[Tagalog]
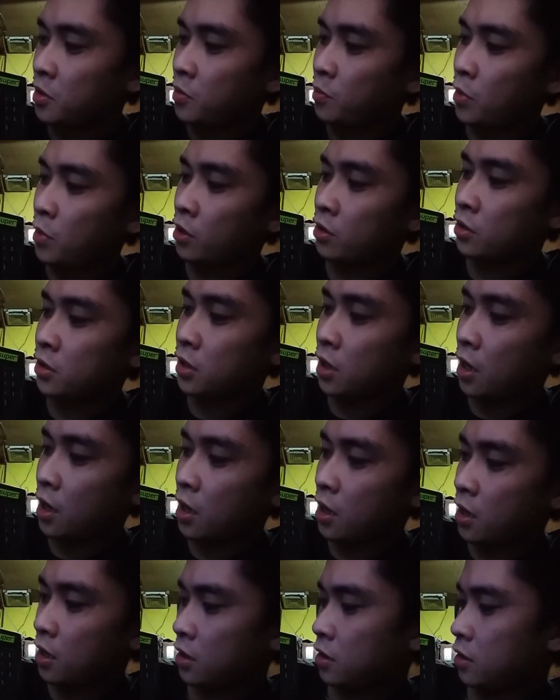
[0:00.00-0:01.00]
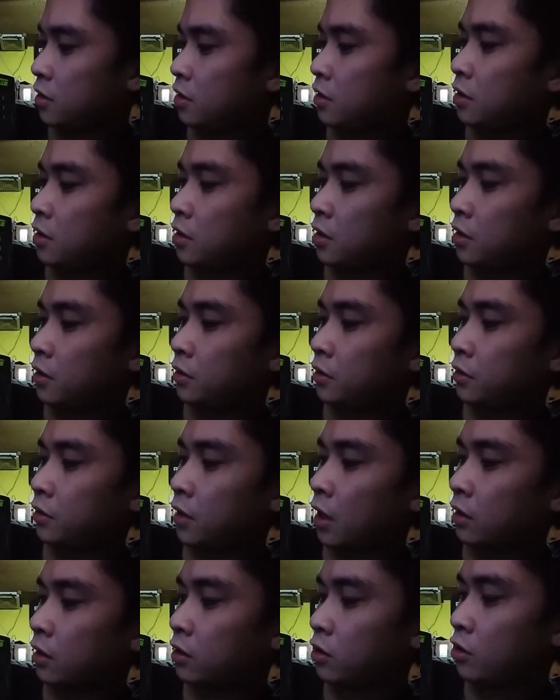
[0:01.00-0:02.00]
Meron siyang
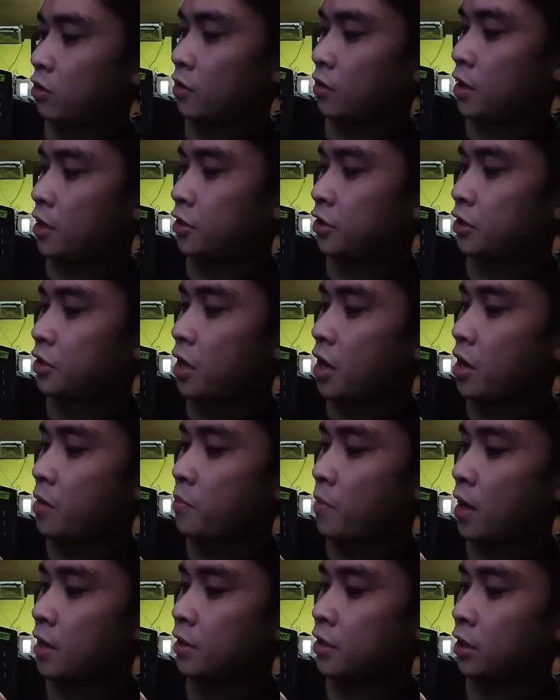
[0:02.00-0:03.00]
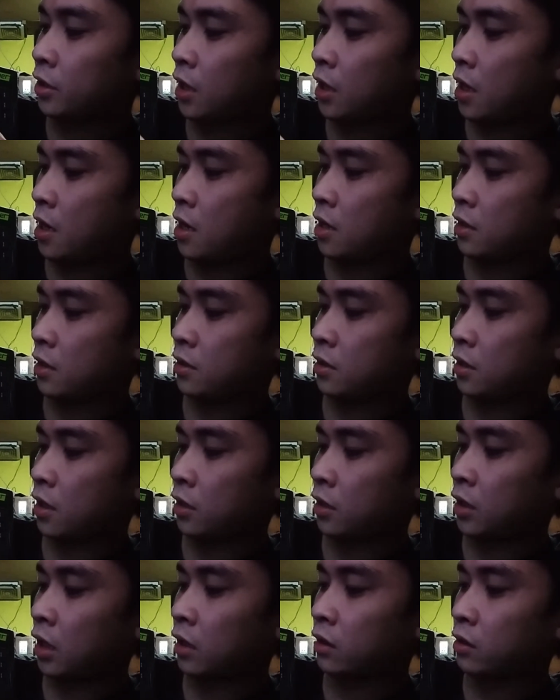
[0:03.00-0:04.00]
tatlong HDMI sa taas
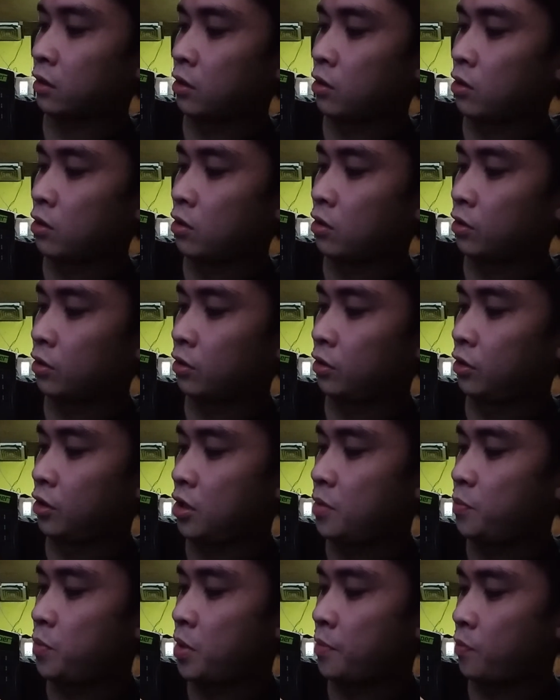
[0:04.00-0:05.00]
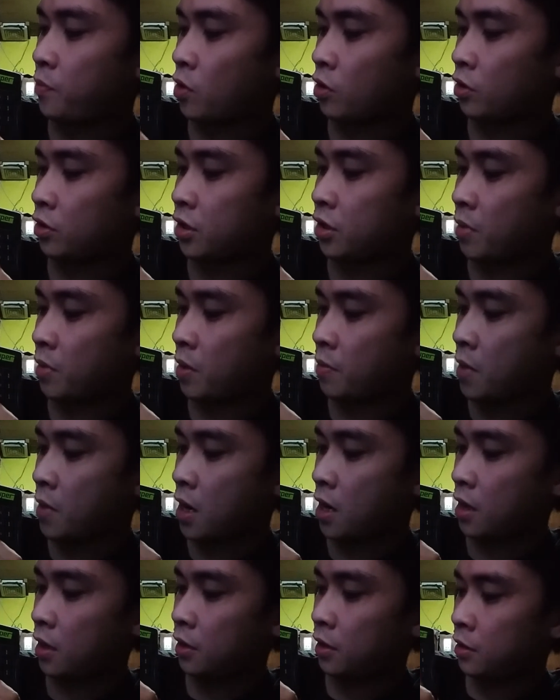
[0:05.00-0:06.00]
at tatlong DP port sa
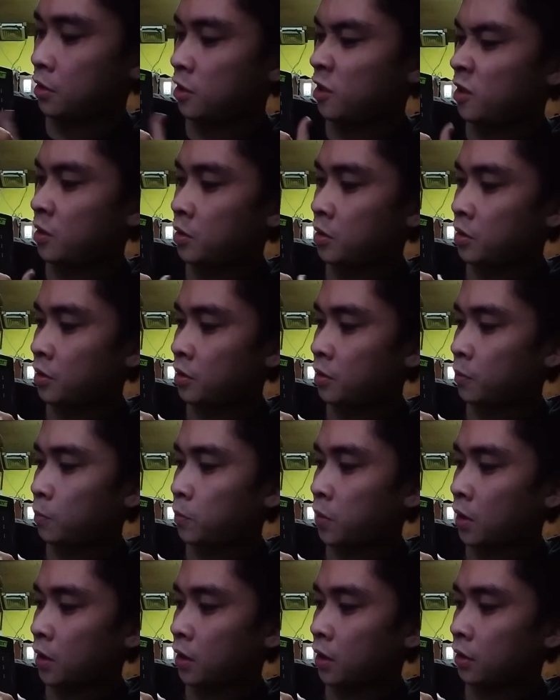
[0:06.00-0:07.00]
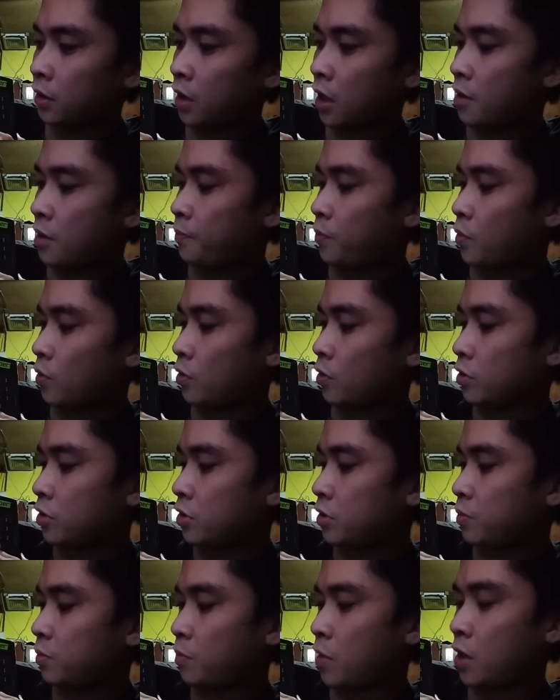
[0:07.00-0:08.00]
baba.
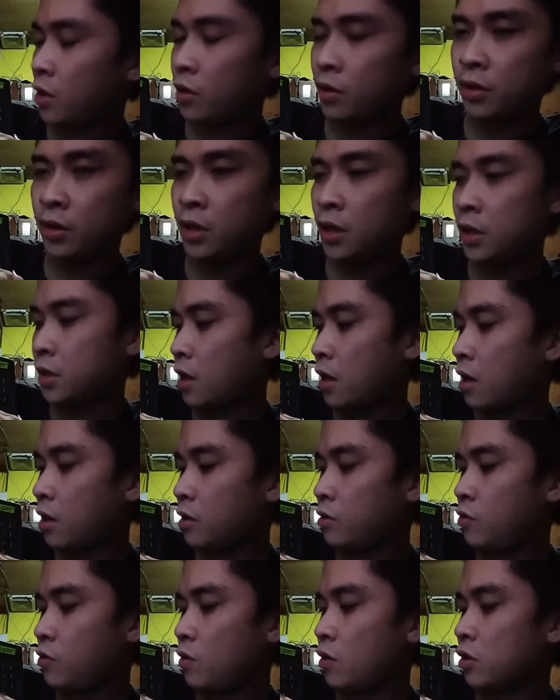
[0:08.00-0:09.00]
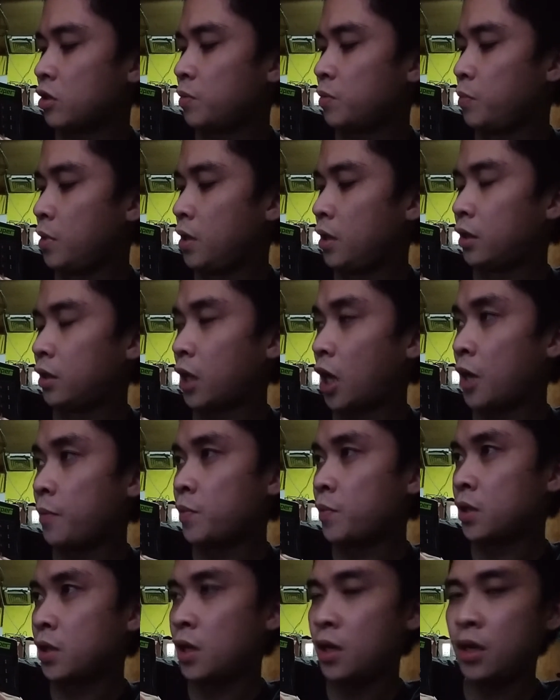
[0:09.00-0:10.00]
Pagkatapos, meron din siyang USB
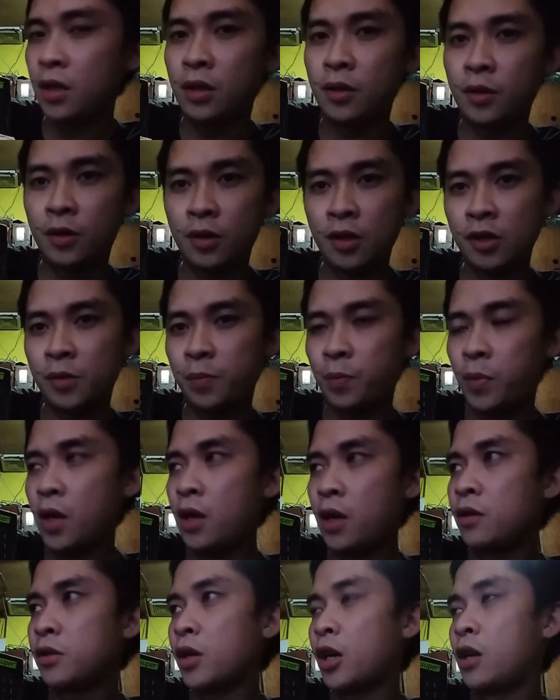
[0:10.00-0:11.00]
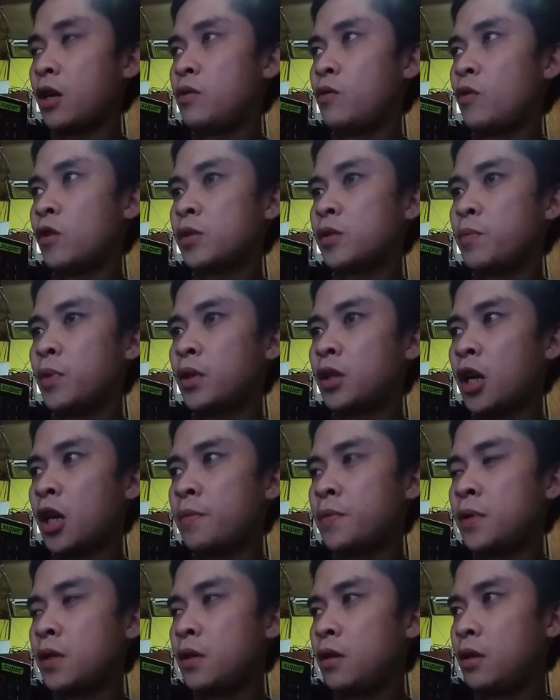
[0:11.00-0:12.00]
Type-C display. Sa USB
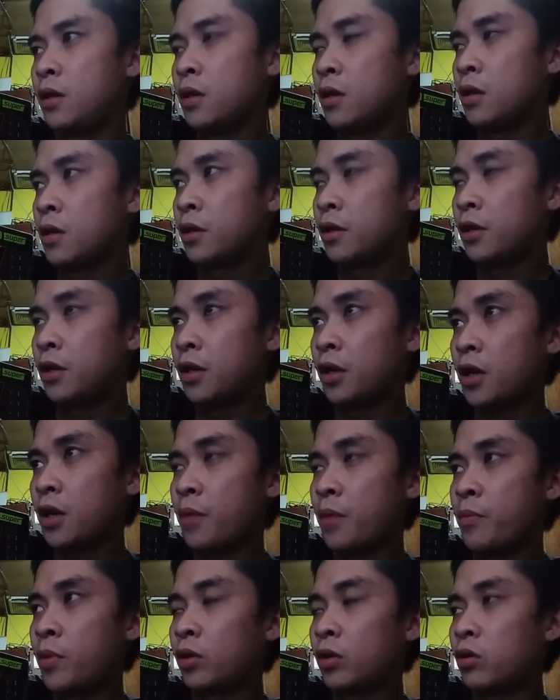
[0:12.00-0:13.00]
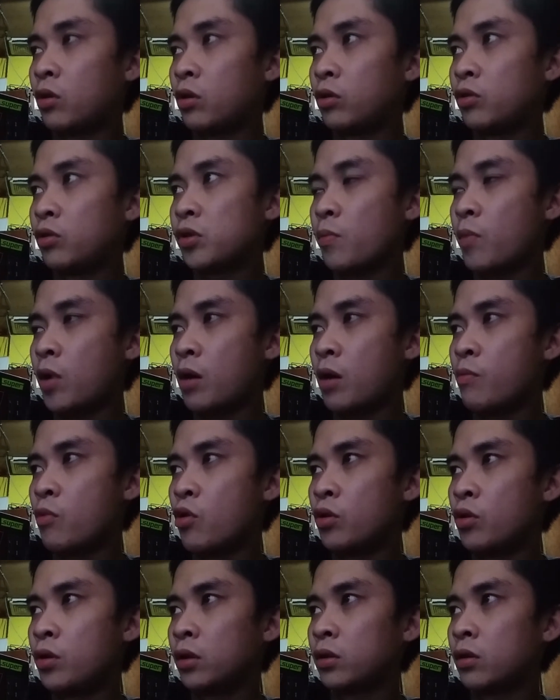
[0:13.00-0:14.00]
Type-C, ginagamit to do sa mga
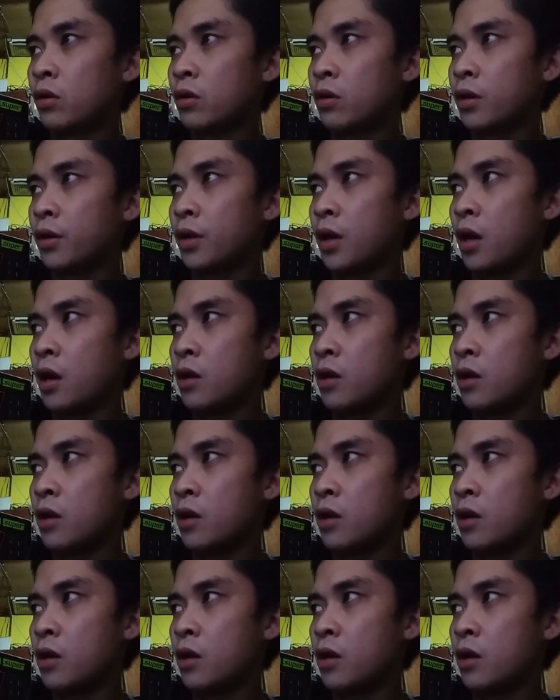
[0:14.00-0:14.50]
monitor na